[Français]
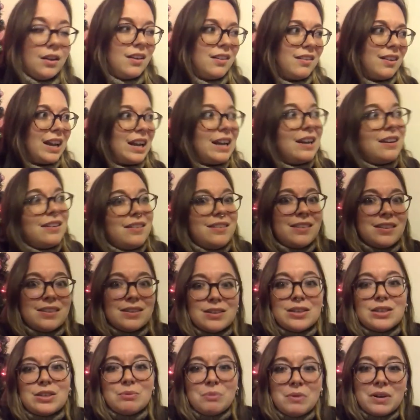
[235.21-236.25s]
Fait que là,
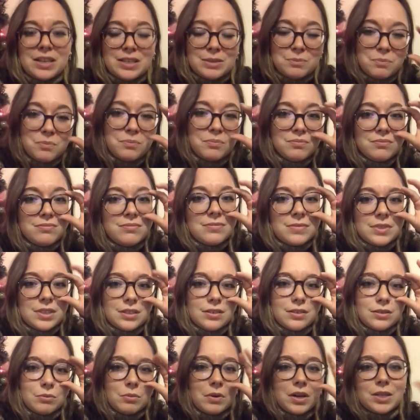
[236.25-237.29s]
je me laisse,
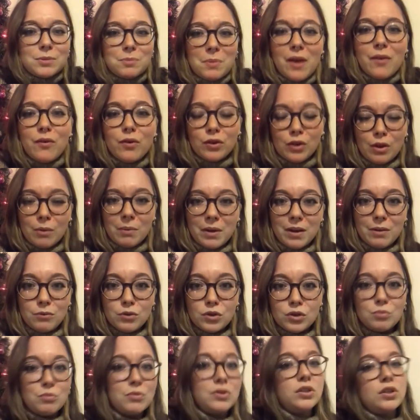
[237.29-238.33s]
je me laisse pas avoir de même, là.
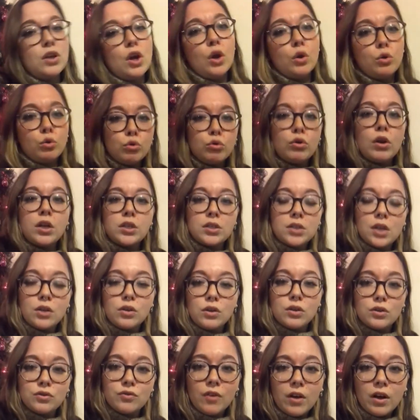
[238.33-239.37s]
Je me dis, tout, toi, ta
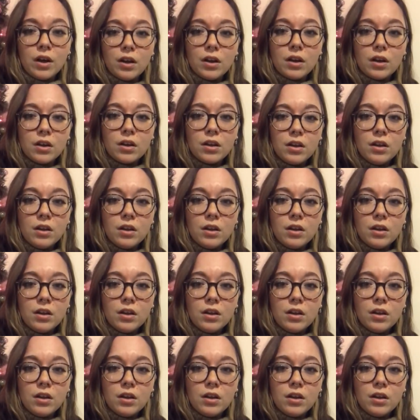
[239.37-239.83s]
stratosphère,